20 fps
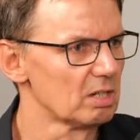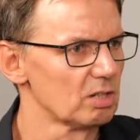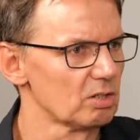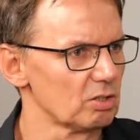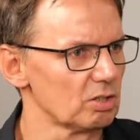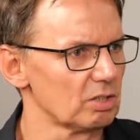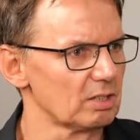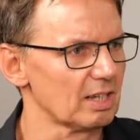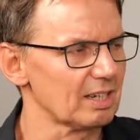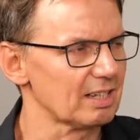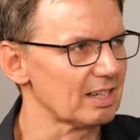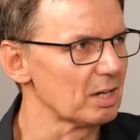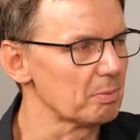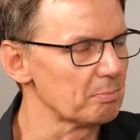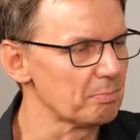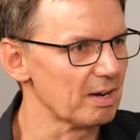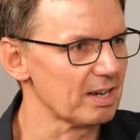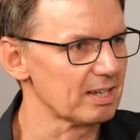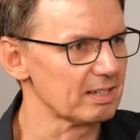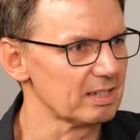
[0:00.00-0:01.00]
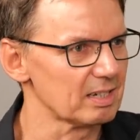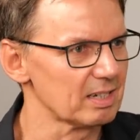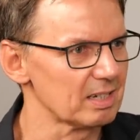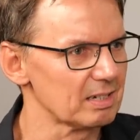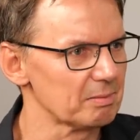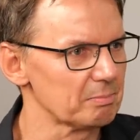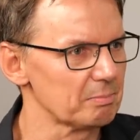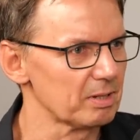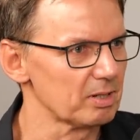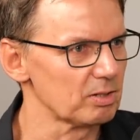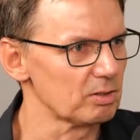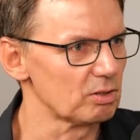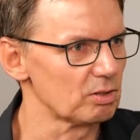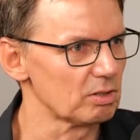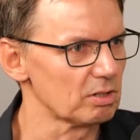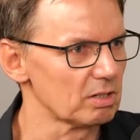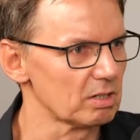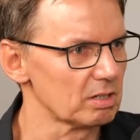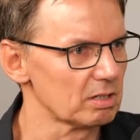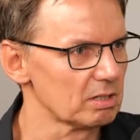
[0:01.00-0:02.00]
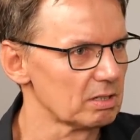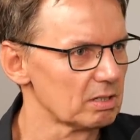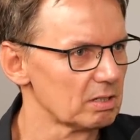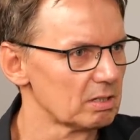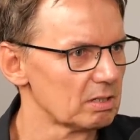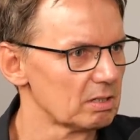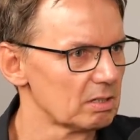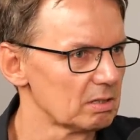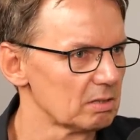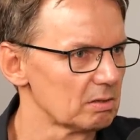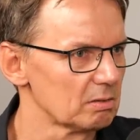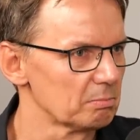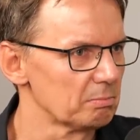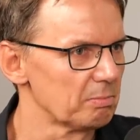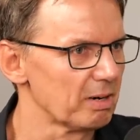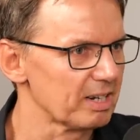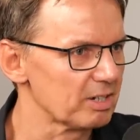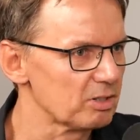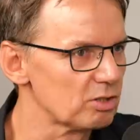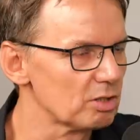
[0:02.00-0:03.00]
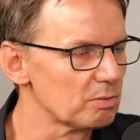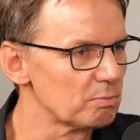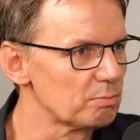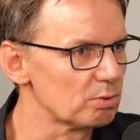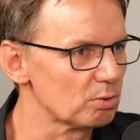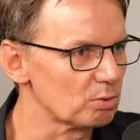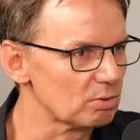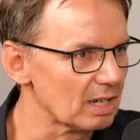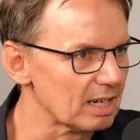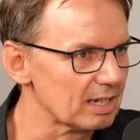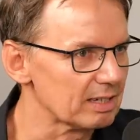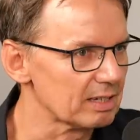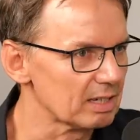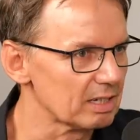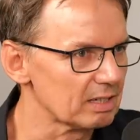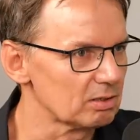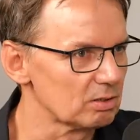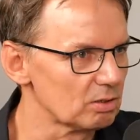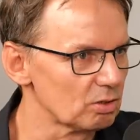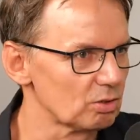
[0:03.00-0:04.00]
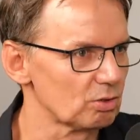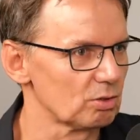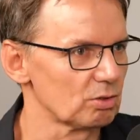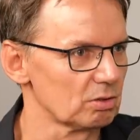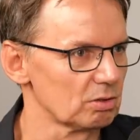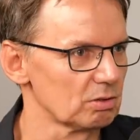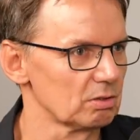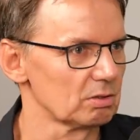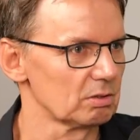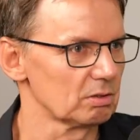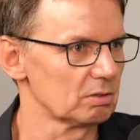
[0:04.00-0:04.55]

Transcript: Czy ta kampania będzie bardziej brutalna niż e,